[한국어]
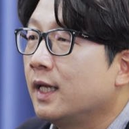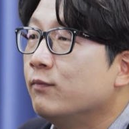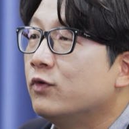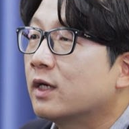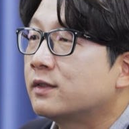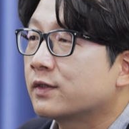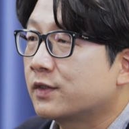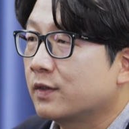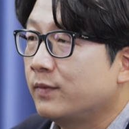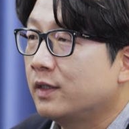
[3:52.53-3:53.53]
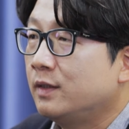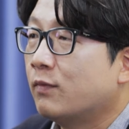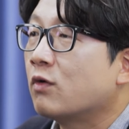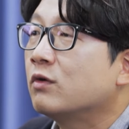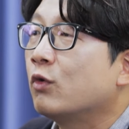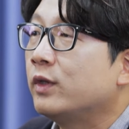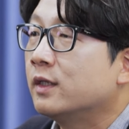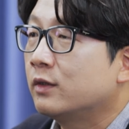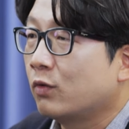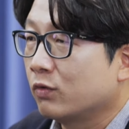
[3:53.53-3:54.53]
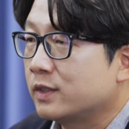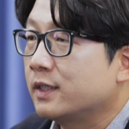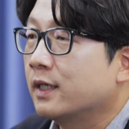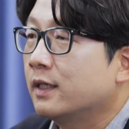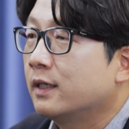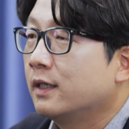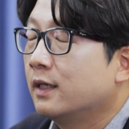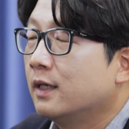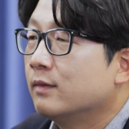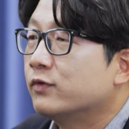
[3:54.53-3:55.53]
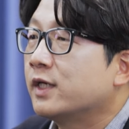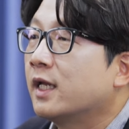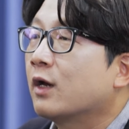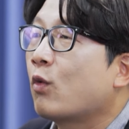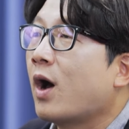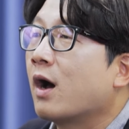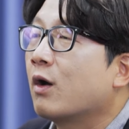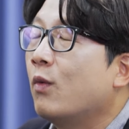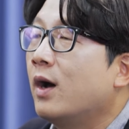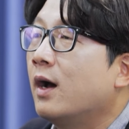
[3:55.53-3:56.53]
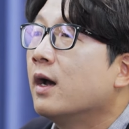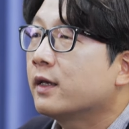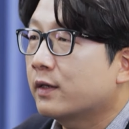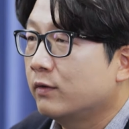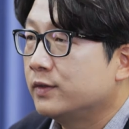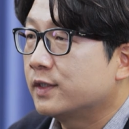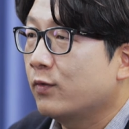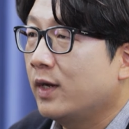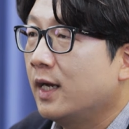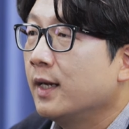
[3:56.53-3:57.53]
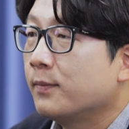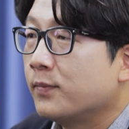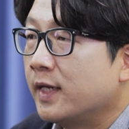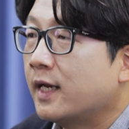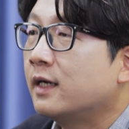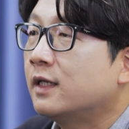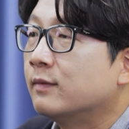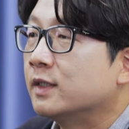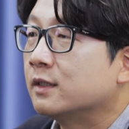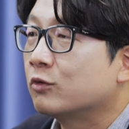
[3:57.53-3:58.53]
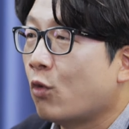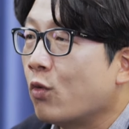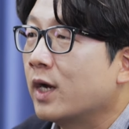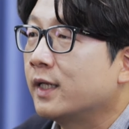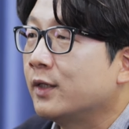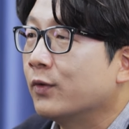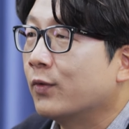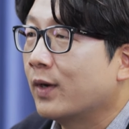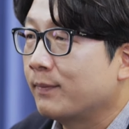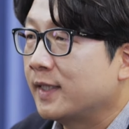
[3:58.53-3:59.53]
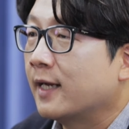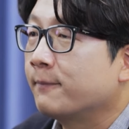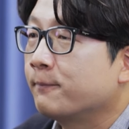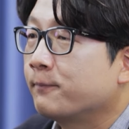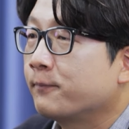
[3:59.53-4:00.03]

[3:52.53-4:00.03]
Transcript: 인문학적 측면을 머금고 있는 동시에 부산의 과거와 현재와 미래를 담은 공간이기도 합니다.